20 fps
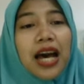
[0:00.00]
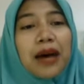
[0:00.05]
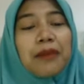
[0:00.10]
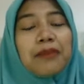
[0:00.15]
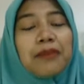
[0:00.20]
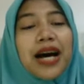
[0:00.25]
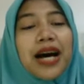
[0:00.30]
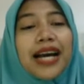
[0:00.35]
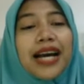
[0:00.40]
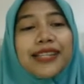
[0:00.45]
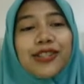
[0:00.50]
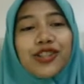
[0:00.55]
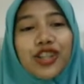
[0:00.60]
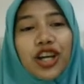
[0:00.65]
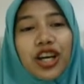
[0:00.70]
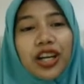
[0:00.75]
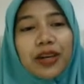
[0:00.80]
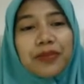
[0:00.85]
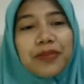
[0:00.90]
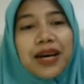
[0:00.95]
Bahan
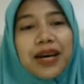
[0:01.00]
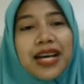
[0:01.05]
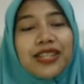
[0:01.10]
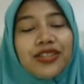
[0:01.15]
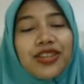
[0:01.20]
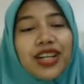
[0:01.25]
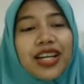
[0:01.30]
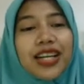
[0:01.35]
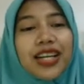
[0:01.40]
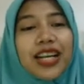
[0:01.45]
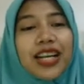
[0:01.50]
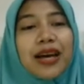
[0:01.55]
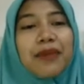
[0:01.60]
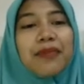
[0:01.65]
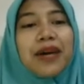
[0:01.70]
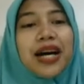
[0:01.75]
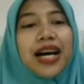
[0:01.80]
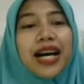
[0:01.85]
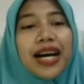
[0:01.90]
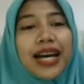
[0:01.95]
cor, bahan cor adalah
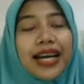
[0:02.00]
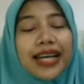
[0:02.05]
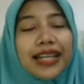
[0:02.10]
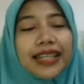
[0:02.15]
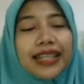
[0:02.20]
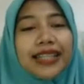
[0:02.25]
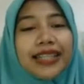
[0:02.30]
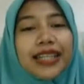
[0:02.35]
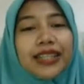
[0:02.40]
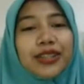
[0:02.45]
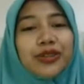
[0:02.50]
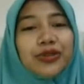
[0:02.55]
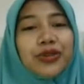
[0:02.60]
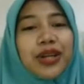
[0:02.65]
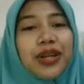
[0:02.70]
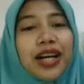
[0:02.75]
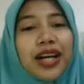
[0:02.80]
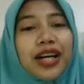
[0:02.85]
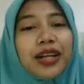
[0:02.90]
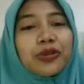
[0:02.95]
bahan yang
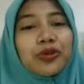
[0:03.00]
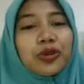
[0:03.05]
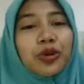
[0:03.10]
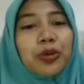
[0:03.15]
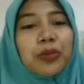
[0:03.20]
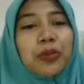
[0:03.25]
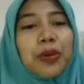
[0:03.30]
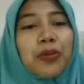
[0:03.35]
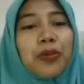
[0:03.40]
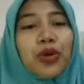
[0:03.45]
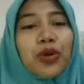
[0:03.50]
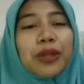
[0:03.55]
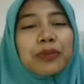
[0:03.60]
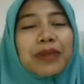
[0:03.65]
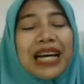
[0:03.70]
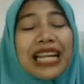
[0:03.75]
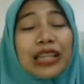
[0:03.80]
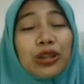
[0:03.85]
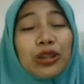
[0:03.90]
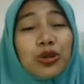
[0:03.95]
digunakan untuk membuat
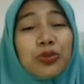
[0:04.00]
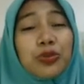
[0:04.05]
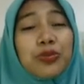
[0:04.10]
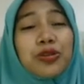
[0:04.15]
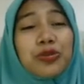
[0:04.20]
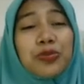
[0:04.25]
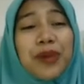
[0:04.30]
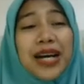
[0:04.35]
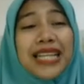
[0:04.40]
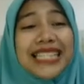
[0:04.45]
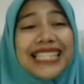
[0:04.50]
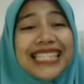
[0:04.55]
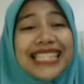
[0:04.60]
patung berupa